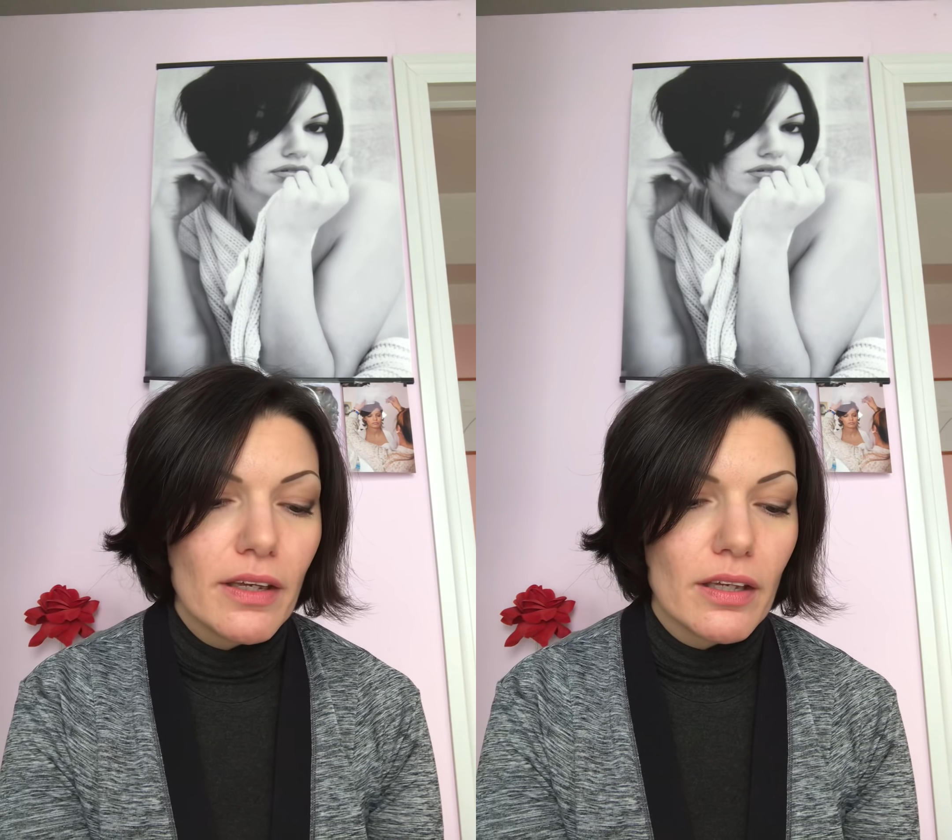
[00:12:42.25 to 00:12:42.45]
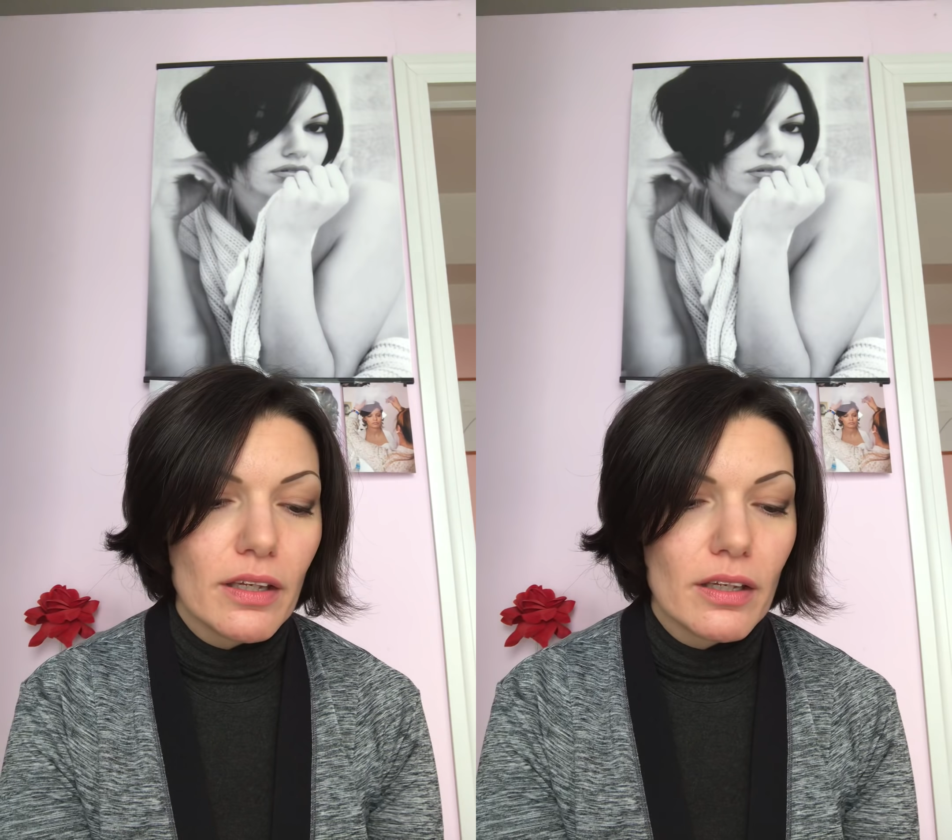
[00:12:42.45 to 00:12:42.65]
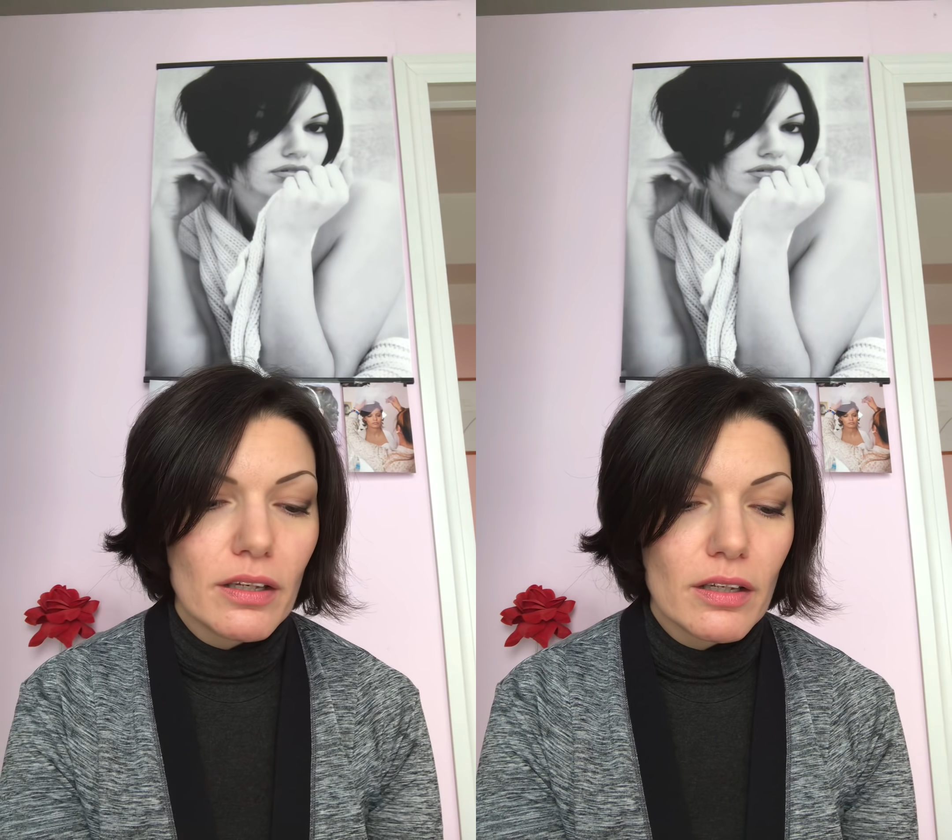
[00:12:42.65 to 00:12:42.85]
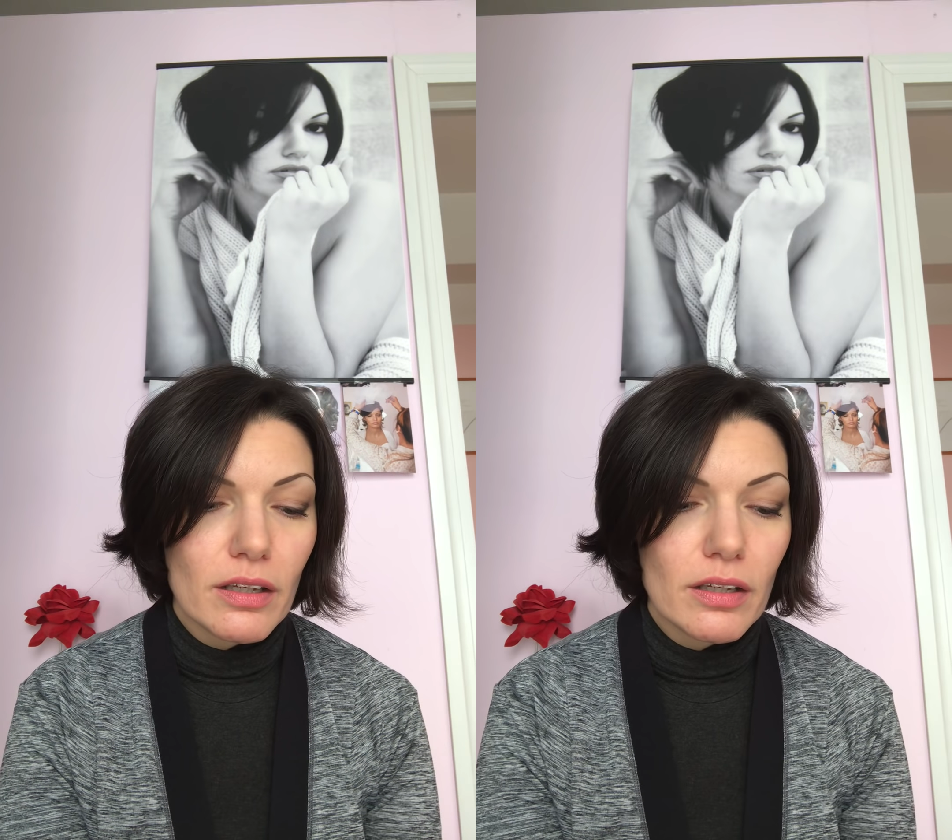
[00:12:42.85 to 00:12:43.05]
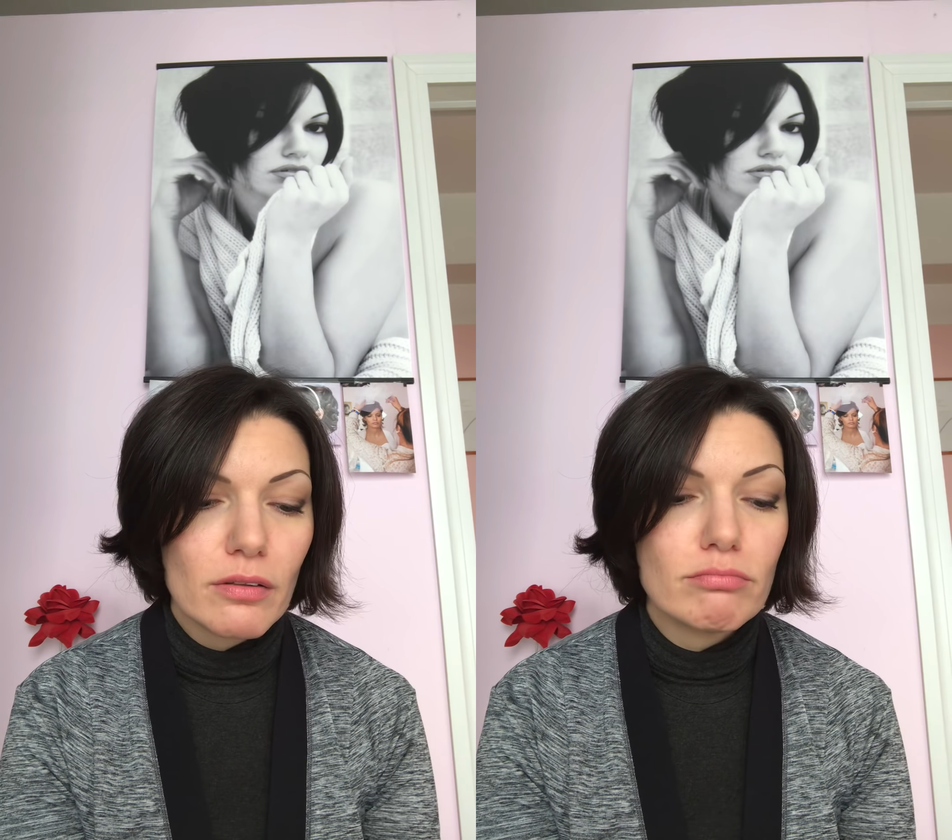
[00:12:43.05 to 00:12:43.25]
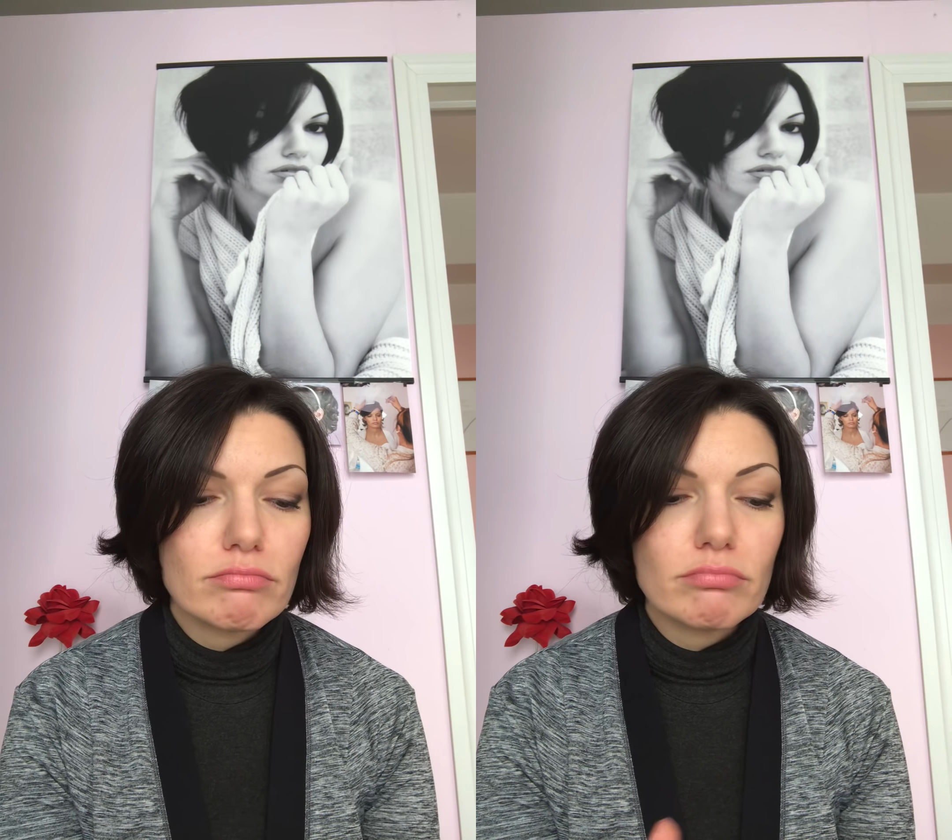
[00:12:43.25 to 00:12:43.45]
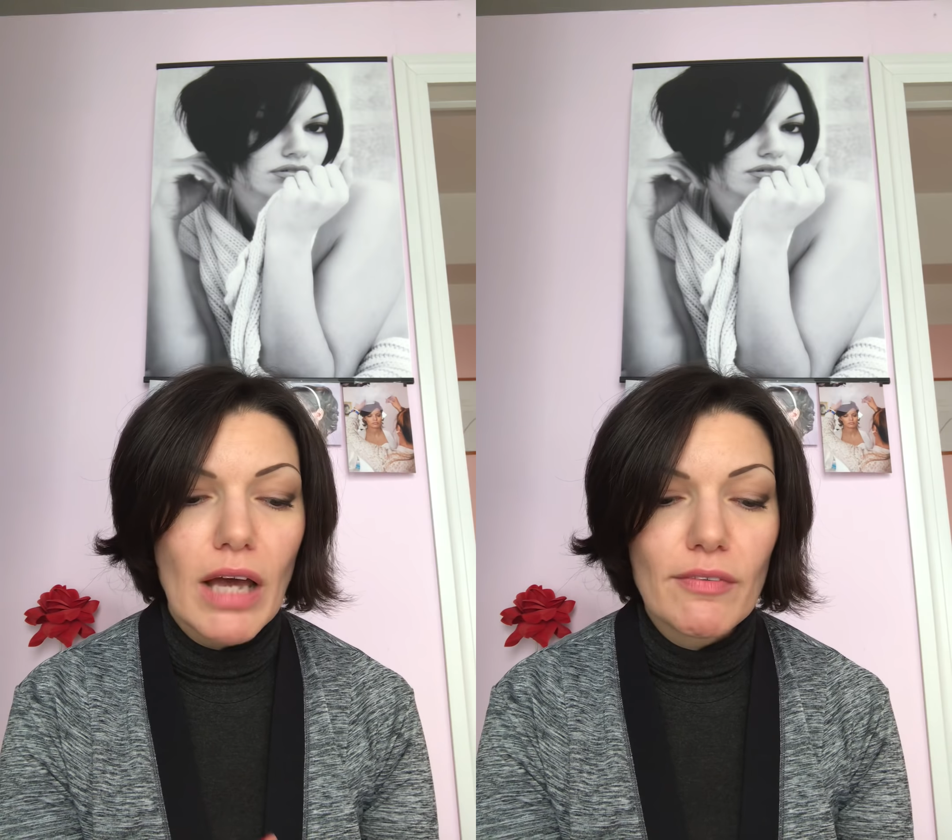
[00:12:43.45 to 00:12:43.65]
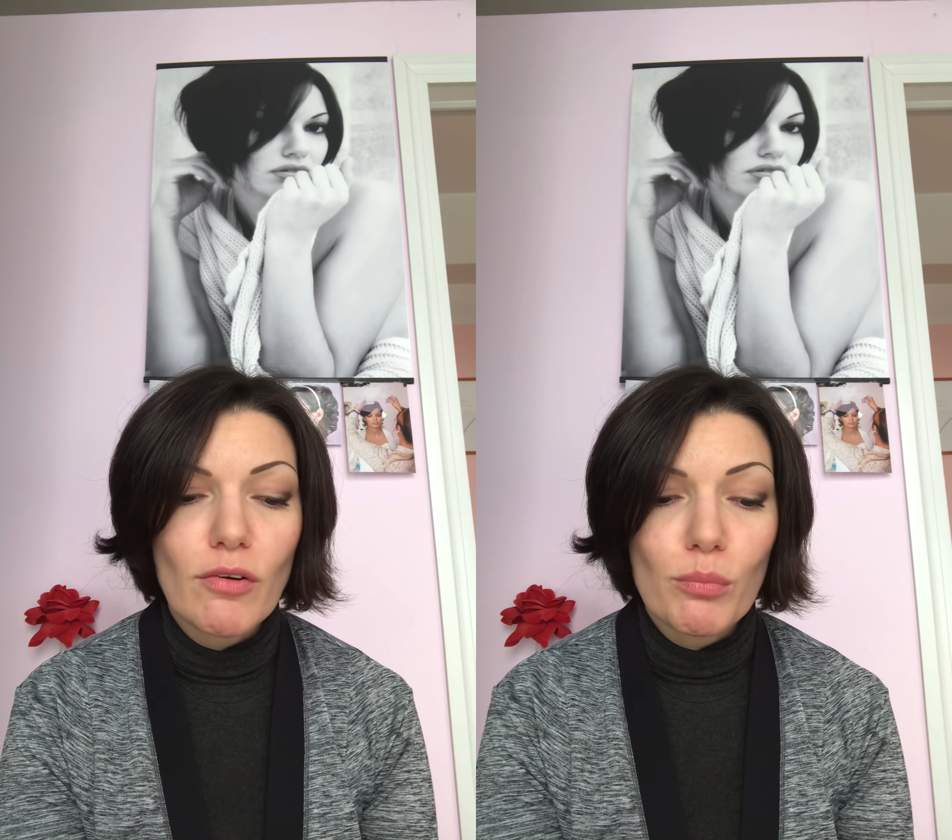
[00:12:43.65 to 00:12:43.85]
Eh,
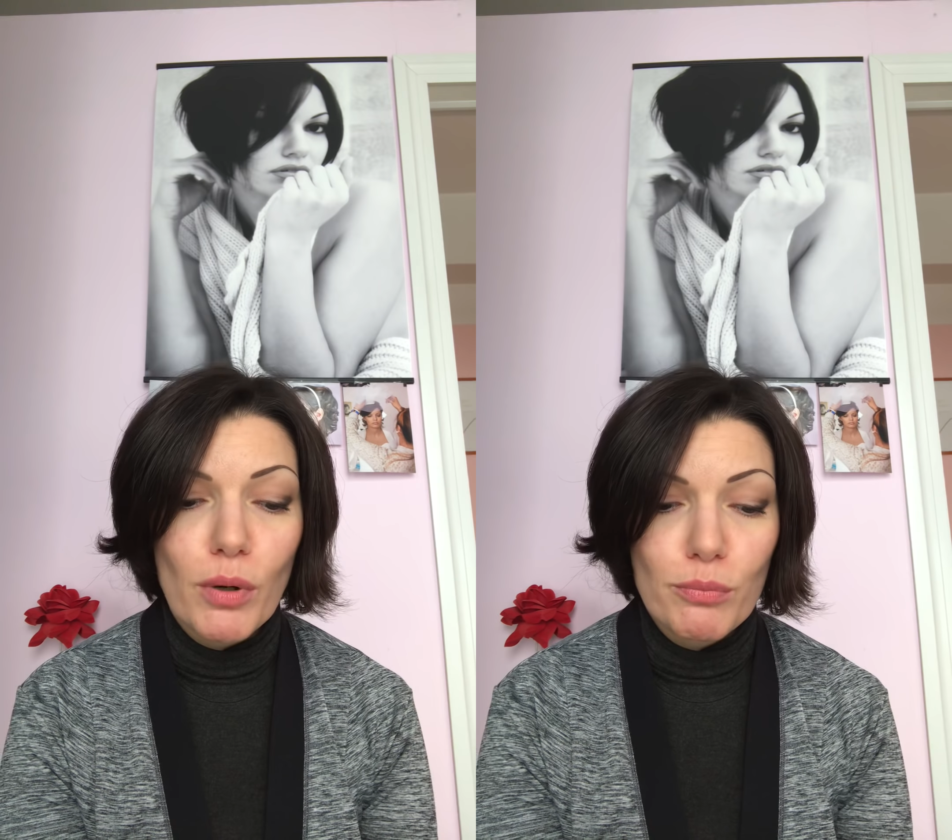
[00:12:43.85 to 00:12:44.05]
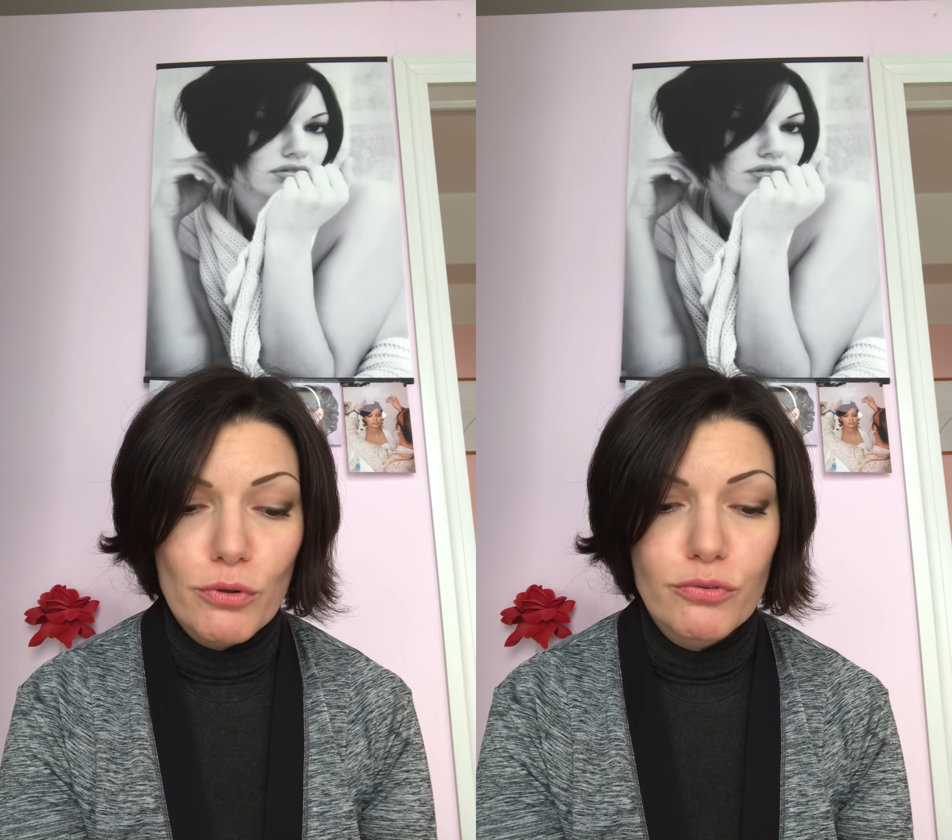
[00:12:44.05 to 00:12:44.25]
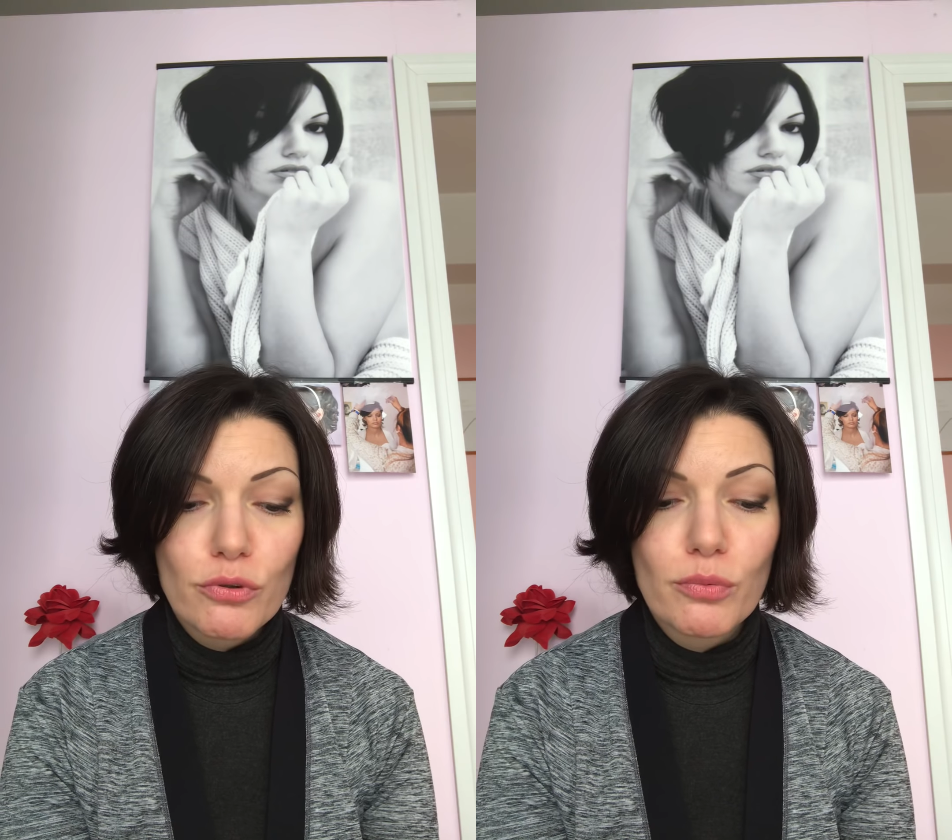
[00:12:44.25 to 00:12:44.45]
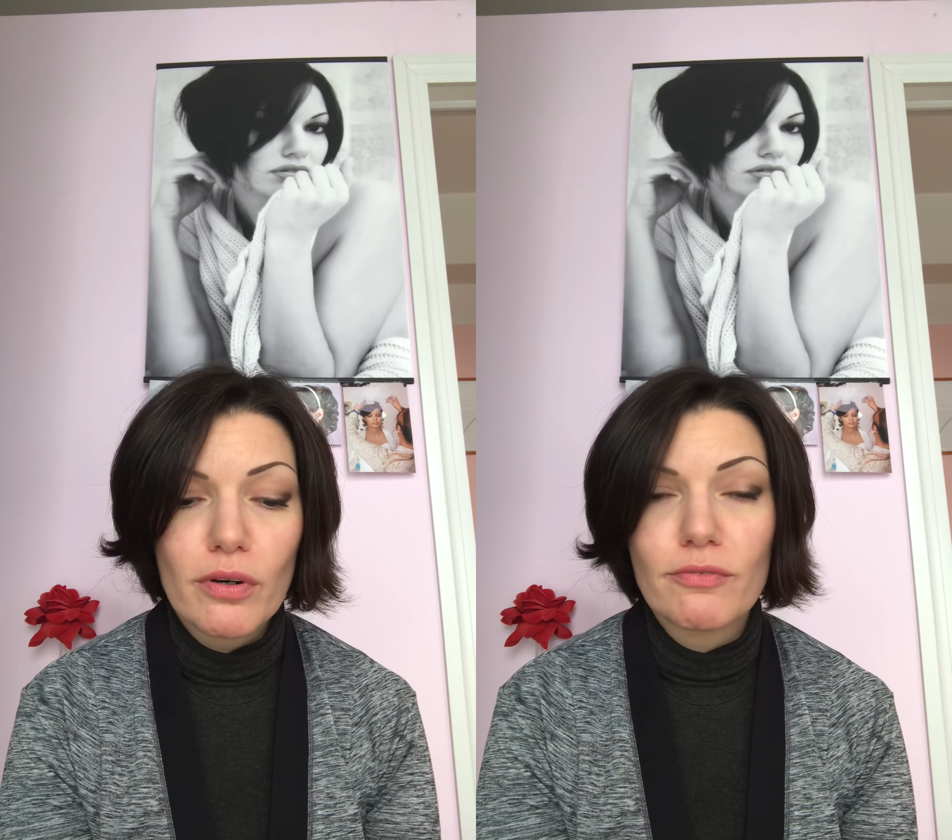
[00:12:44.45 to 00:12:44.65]
aveva un buon profumo,